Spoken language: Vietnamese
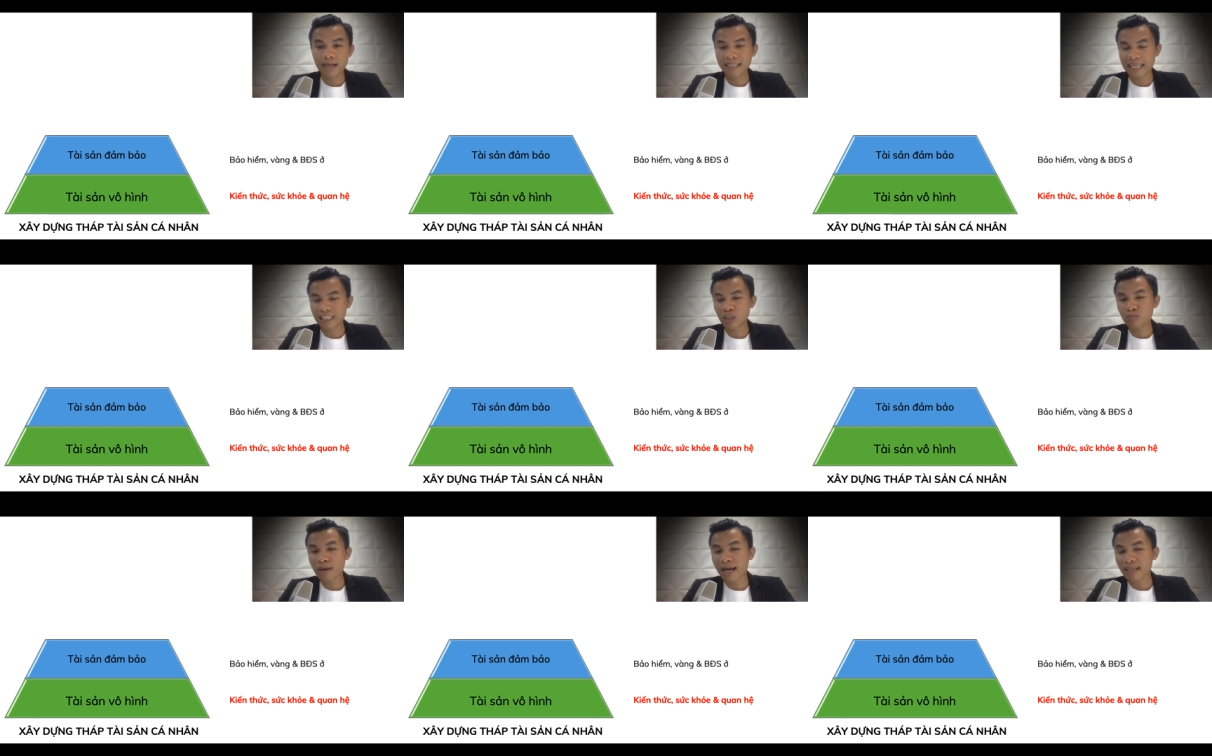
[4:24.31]
thì
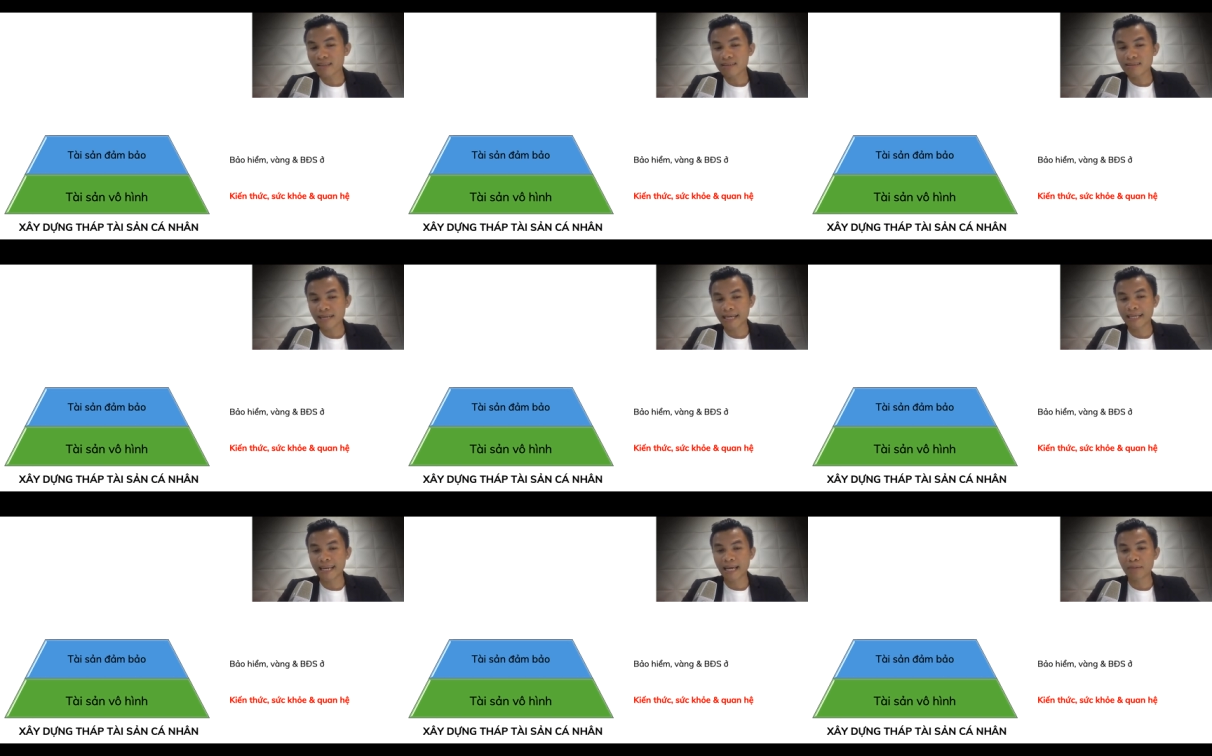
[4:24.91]
tại sao ba cái thứ
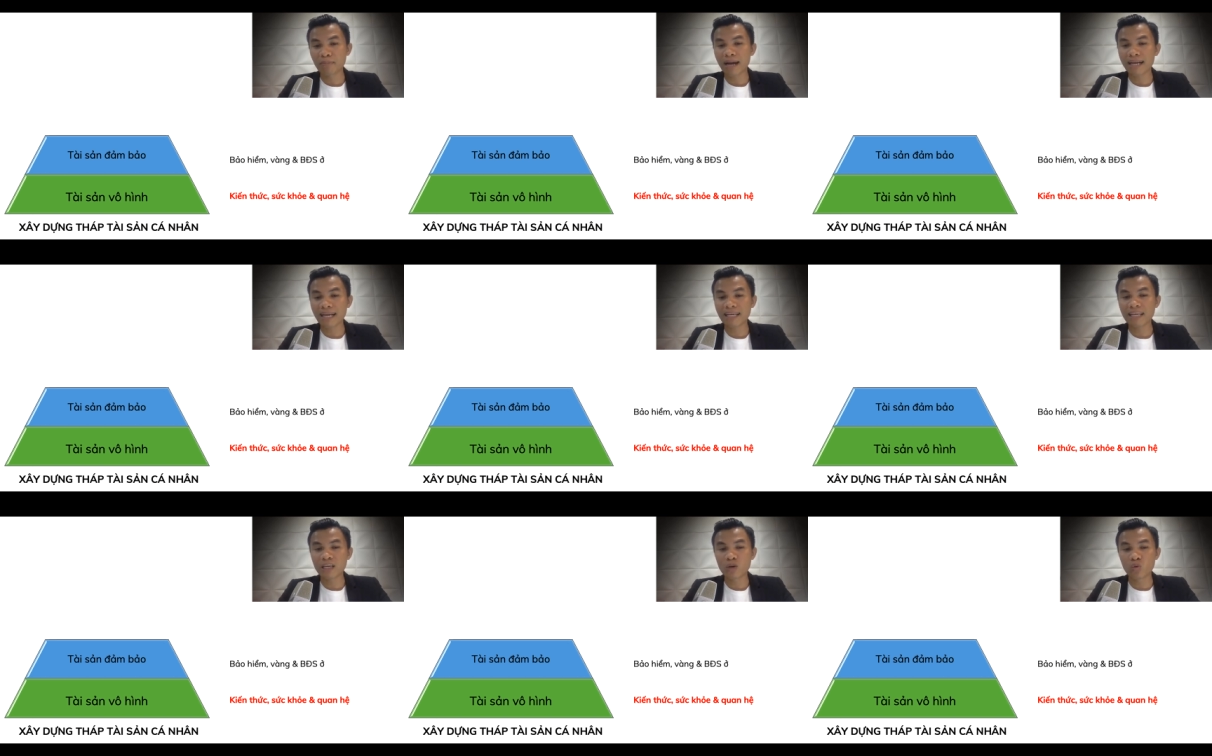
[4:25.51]
này là
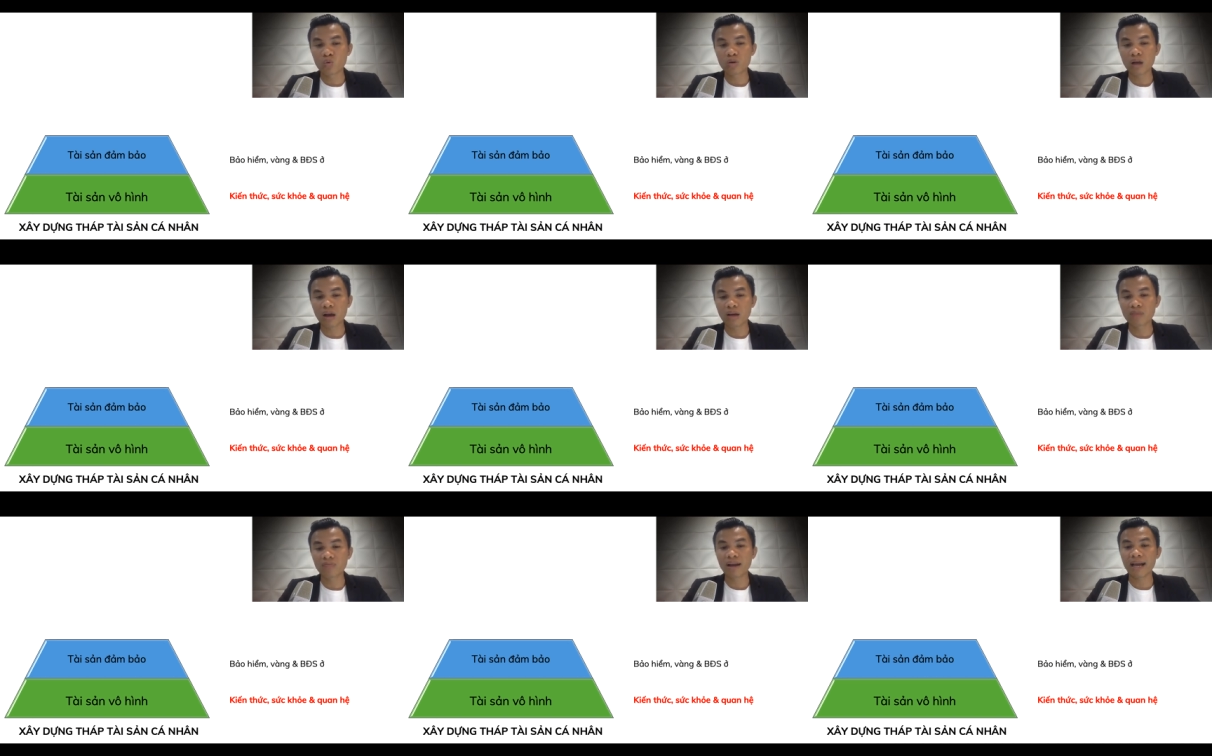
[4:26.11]
ba cái điều
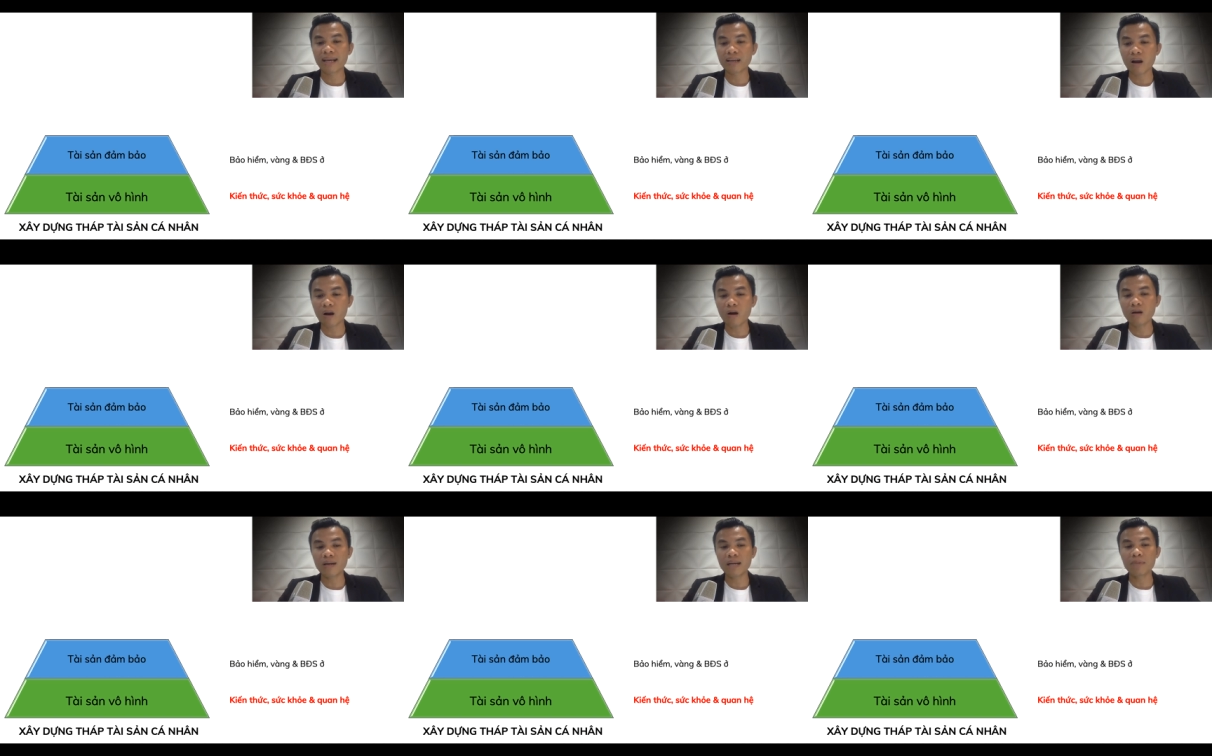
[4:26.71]
cần phải
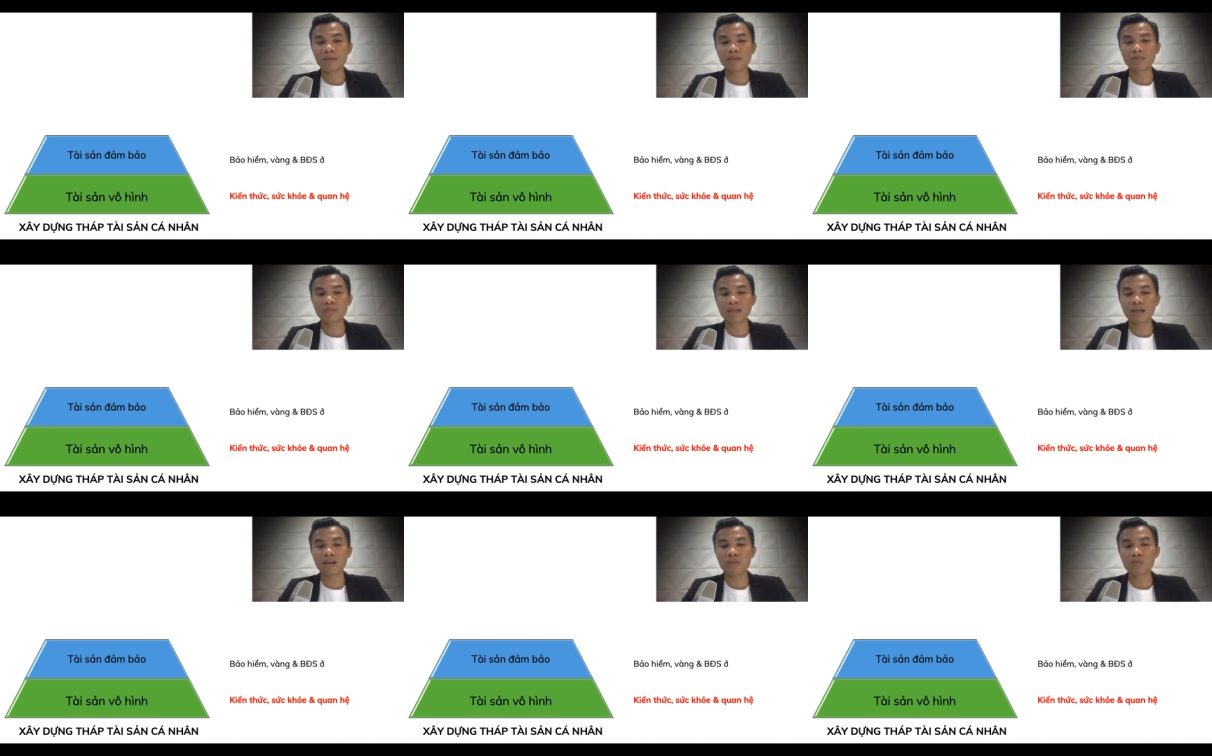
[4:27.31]
có để mà
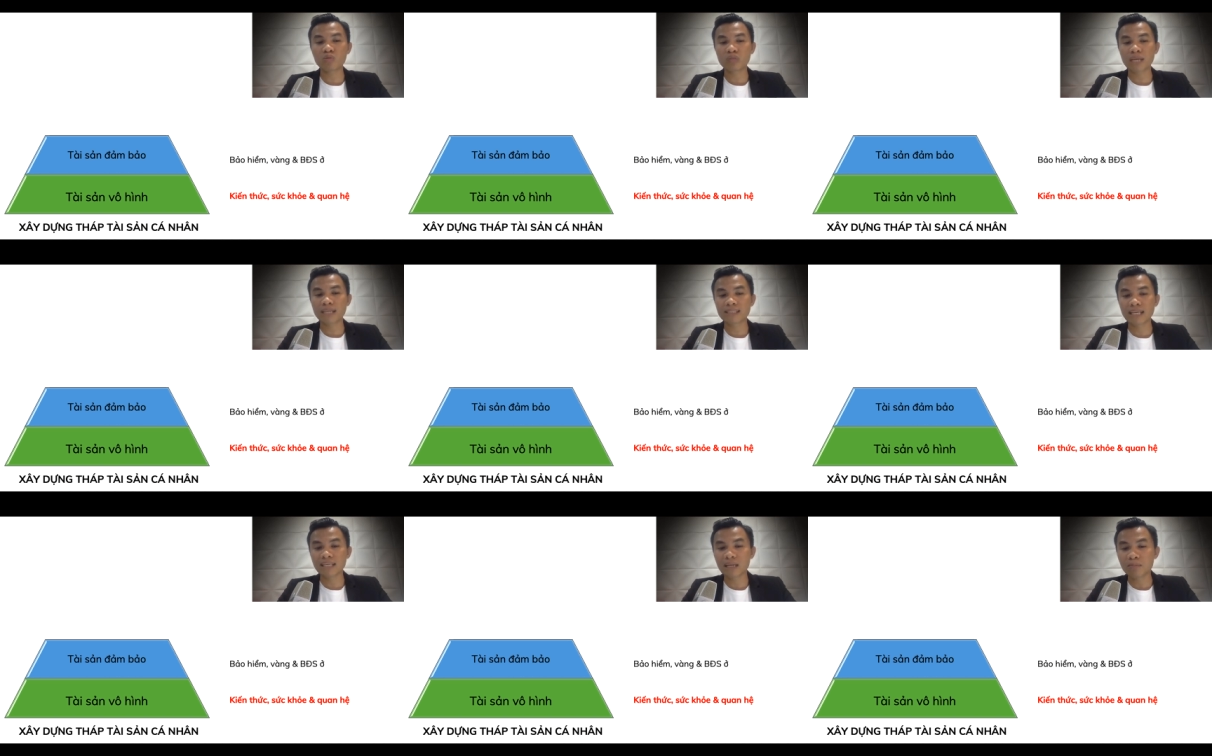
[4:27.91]
chúng ta có một
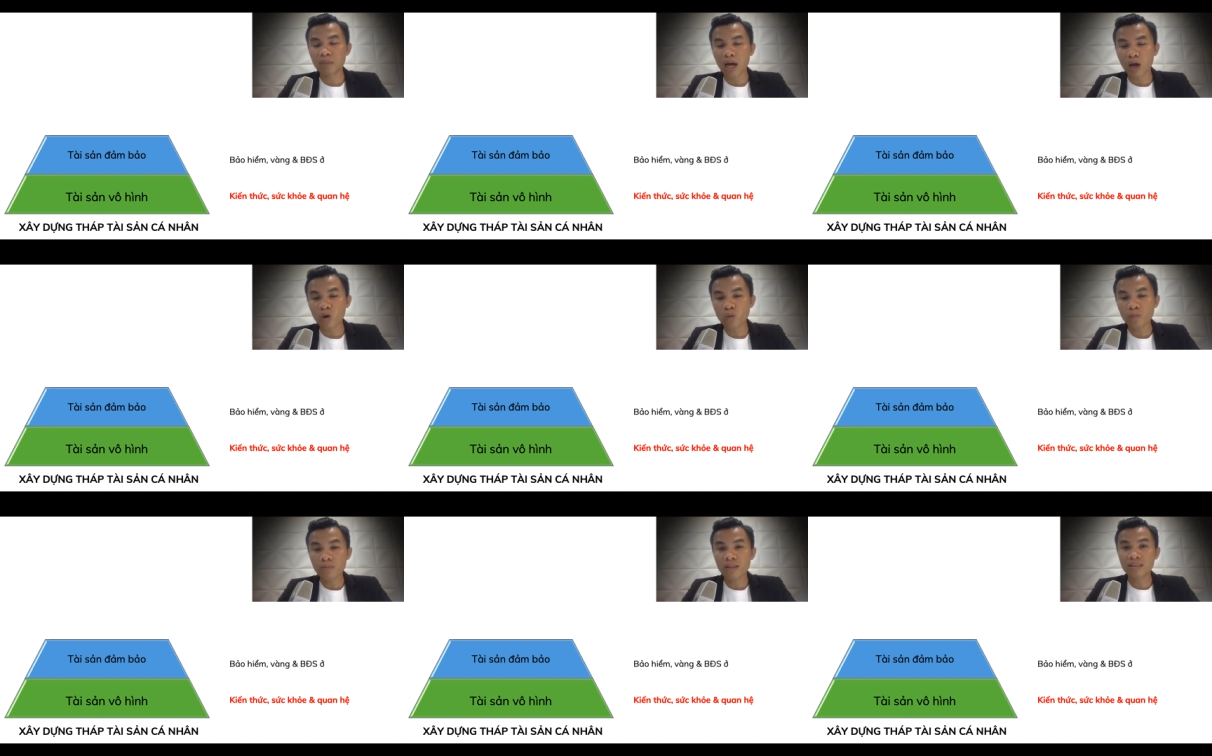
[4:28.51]
tài sản đảm
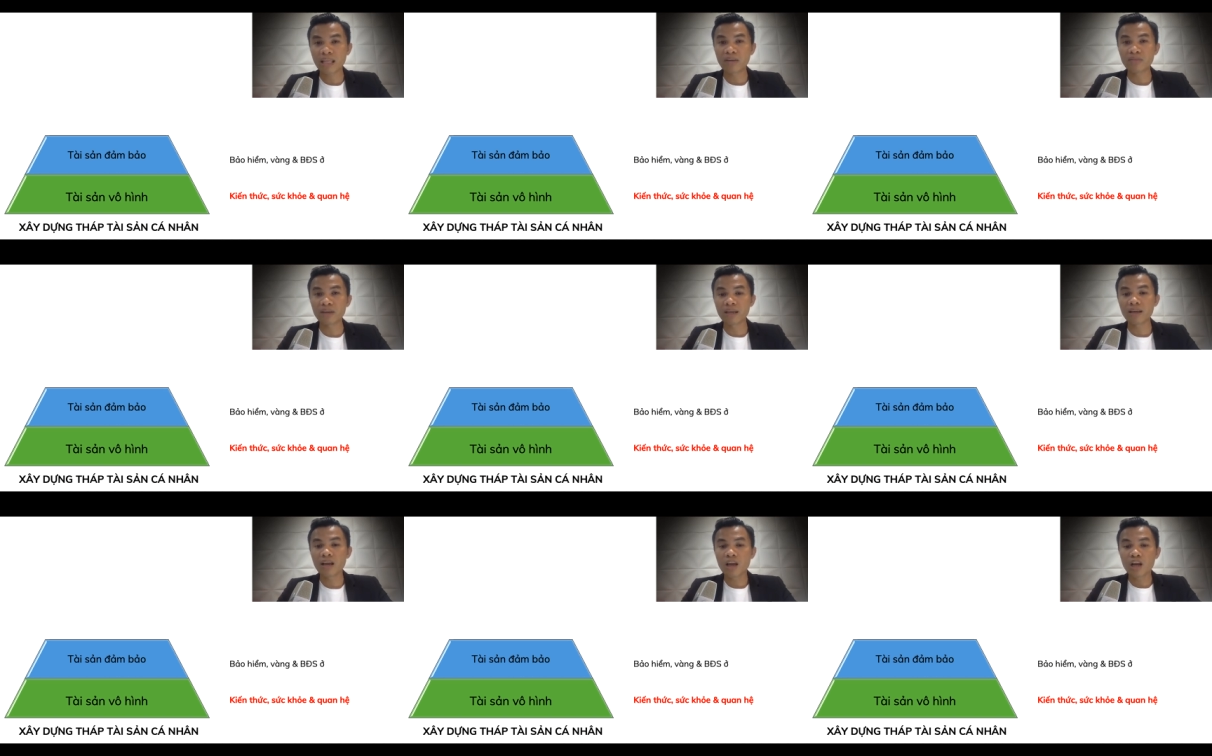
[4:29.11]
bảo tại
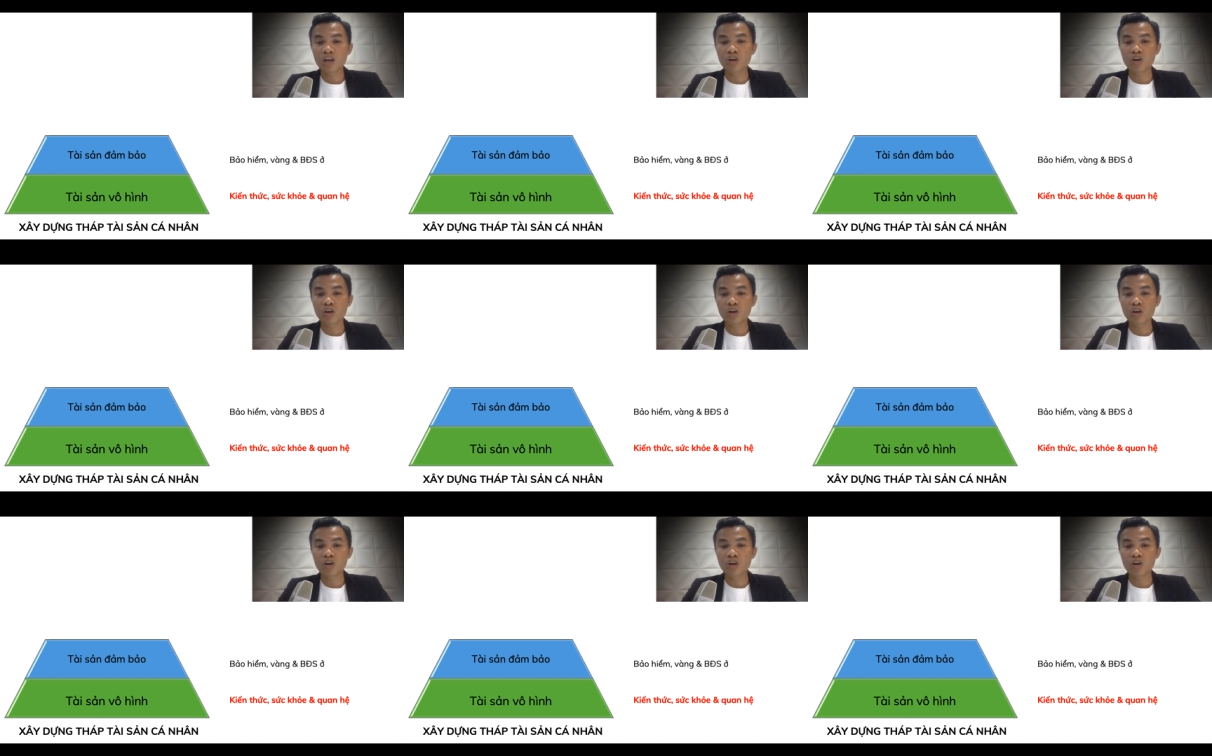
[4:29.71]
vì